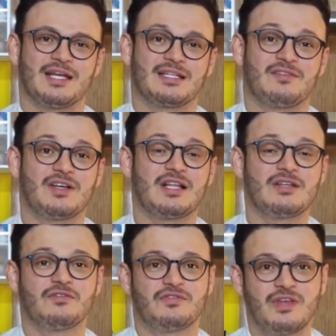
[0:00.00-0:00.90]
Na verdade,
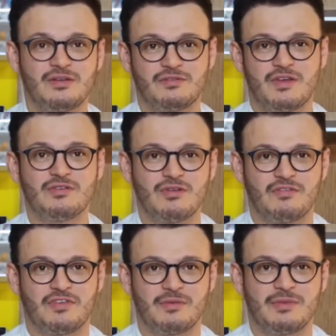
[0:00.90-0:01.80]
eu vim, venho de uma
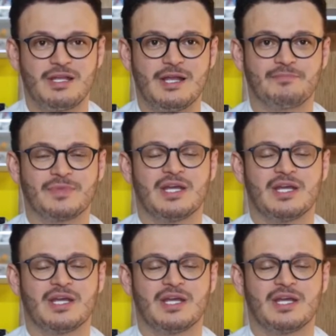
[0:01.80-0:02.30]
família